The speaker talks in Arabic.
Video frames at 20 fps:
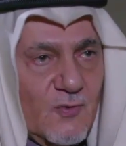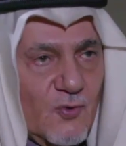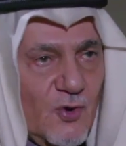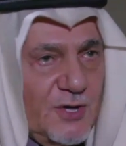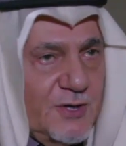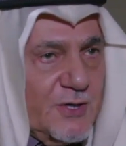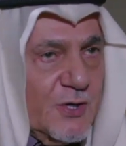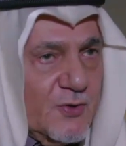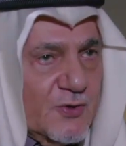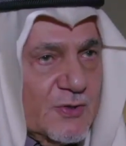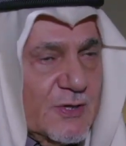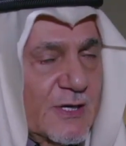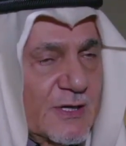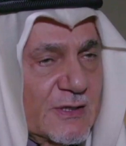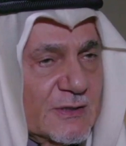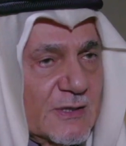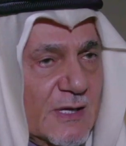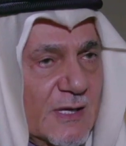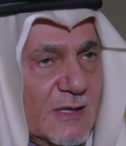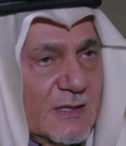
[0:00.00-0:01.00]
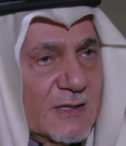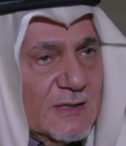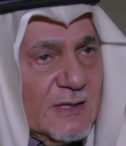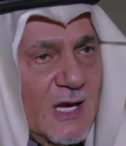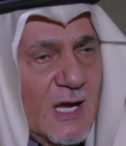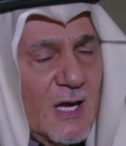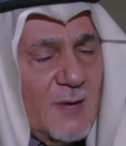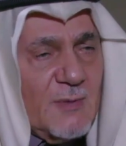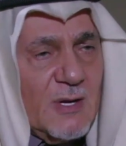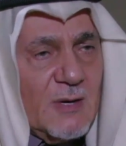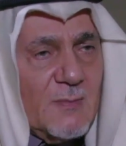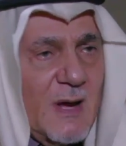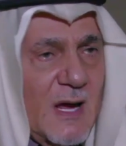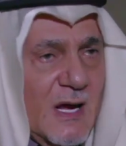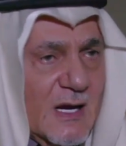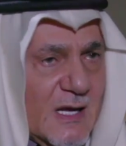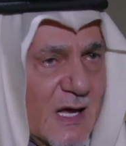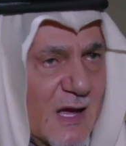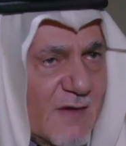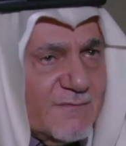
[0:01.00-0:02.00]
واحنا كنا نتعامل
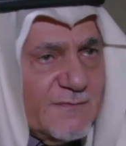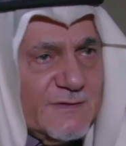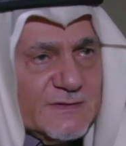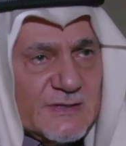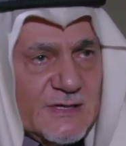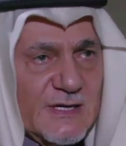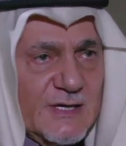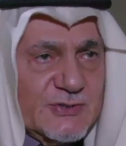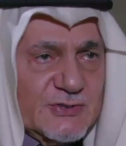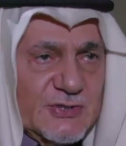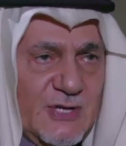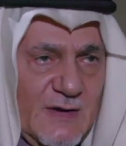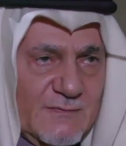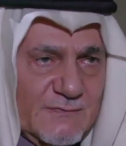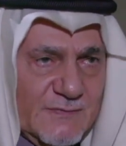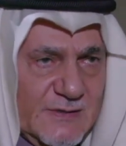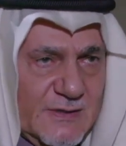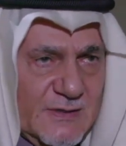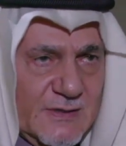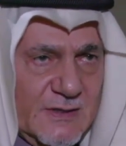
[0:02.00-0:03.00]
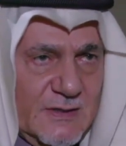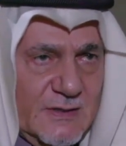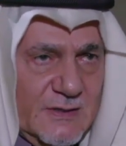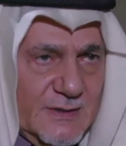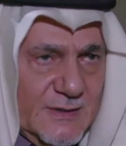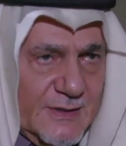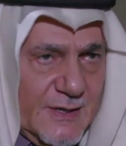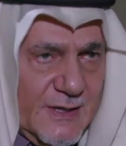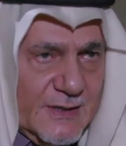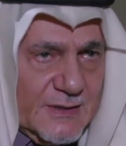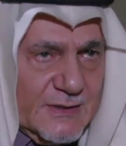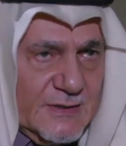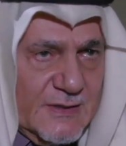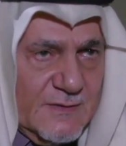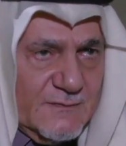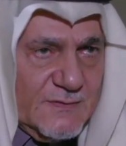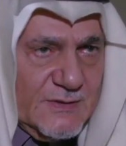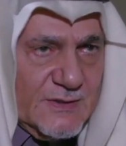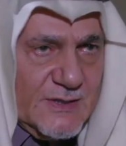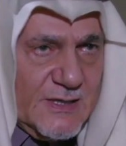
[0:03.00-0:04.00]
مع كافة الأطياف
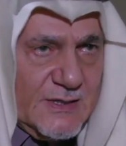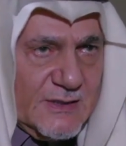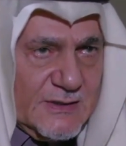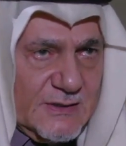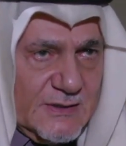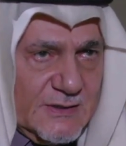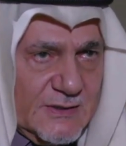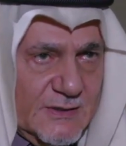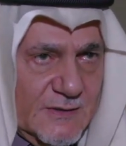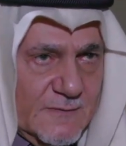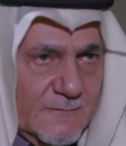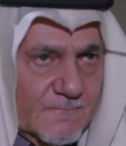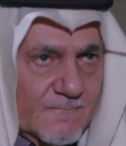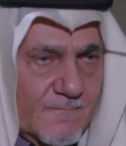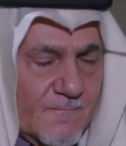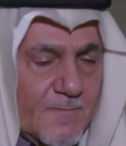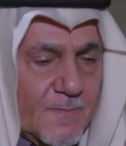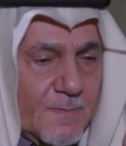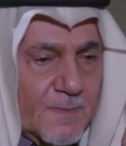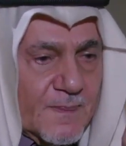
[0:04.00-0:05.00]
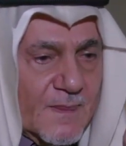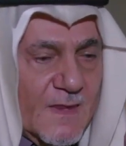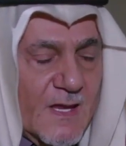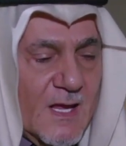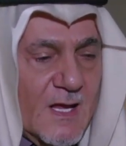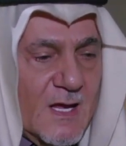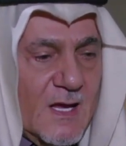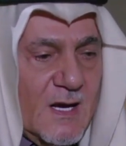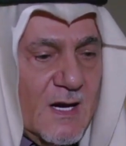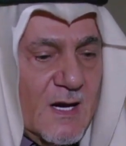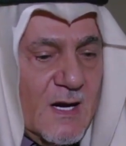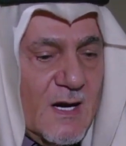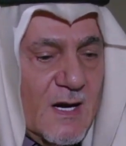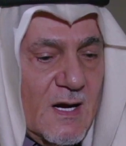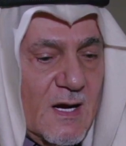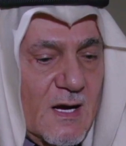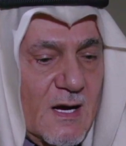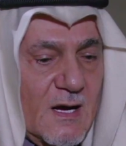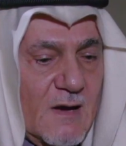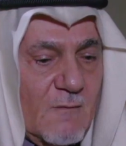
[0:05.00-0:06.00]
العراقية في ذلك الحين
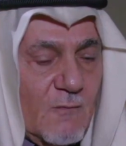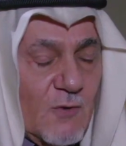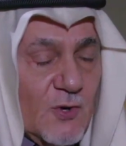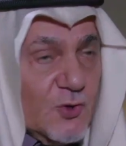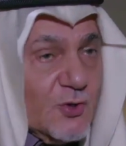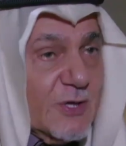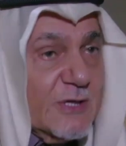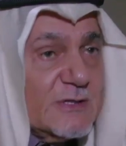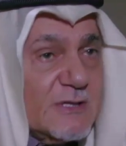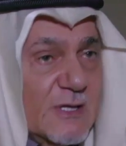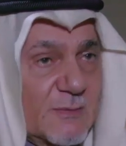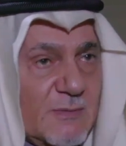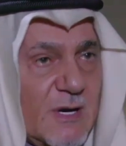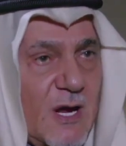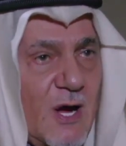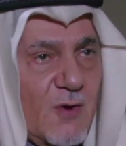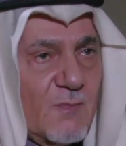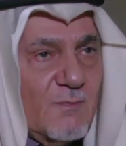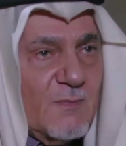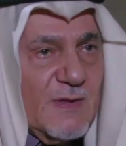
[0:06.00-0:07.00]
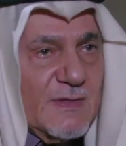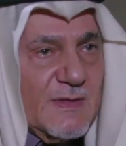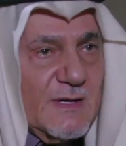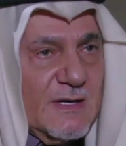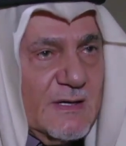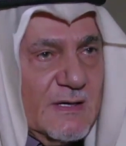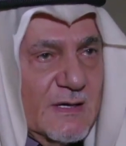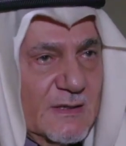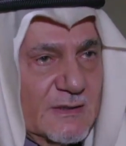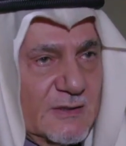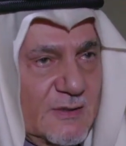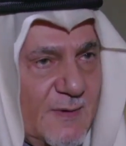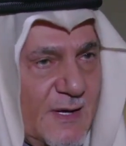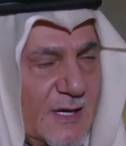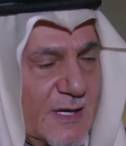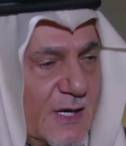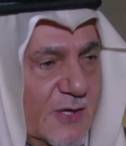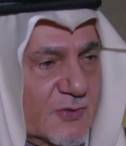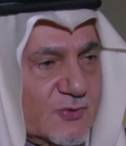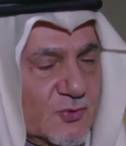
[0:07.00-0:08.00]
آه، ويرتب لهم مثلا
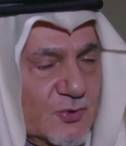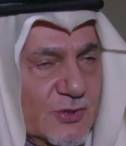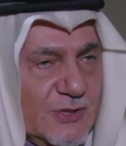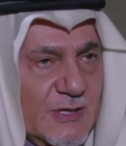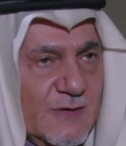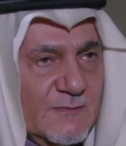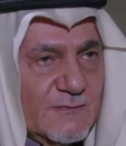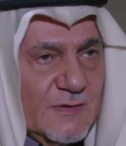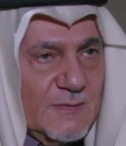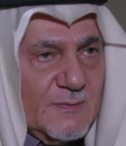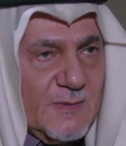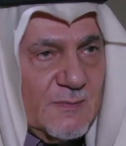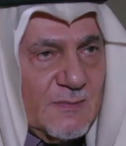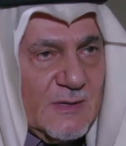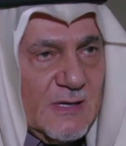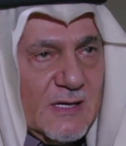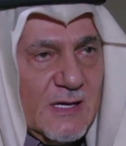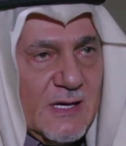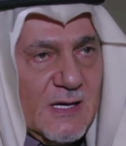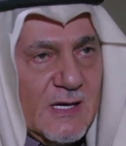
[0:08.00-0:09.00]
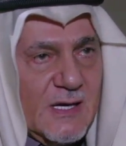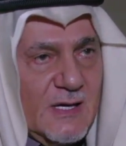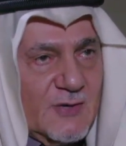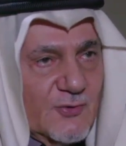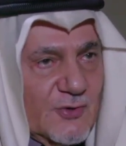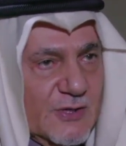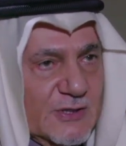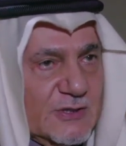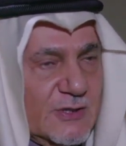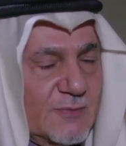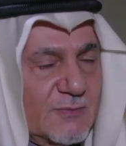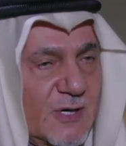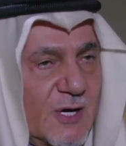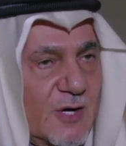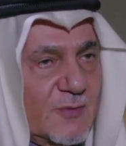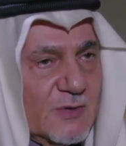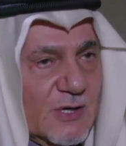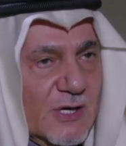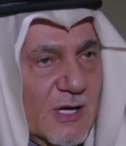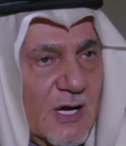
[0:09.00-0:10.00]
عندما يأتوا هنا في المملكة كان يرتب
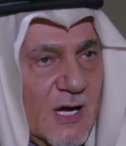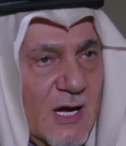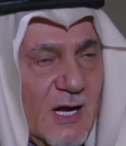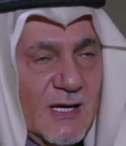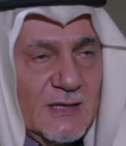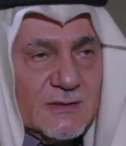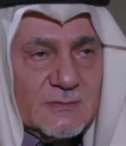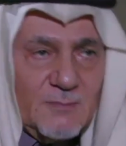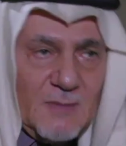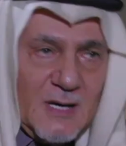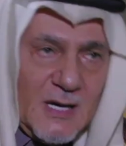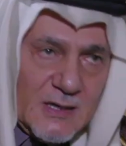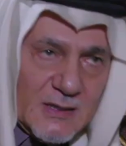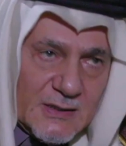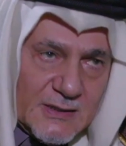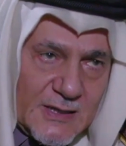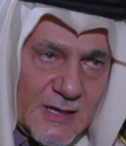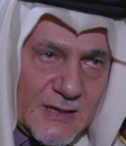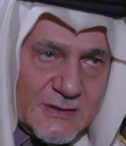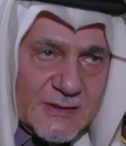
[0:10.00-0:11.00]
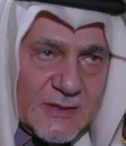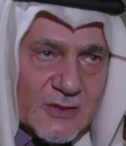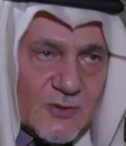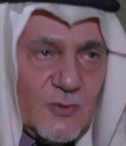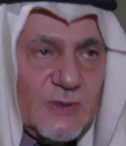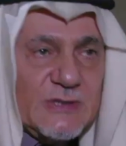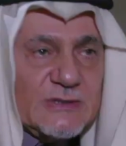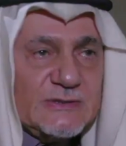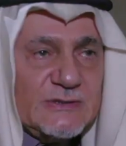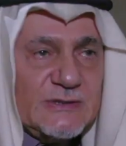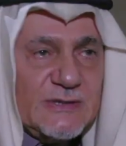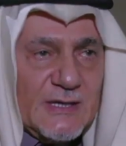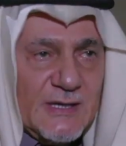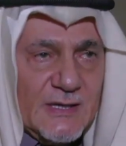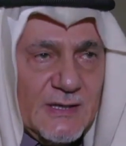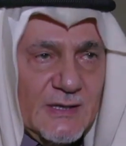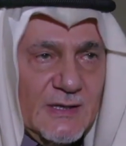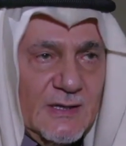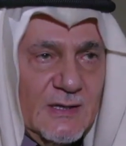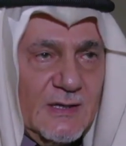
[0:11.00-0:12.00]
لهم لقاءات مع القيادة
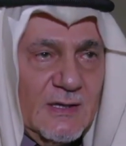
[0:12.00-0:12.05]
الكويتية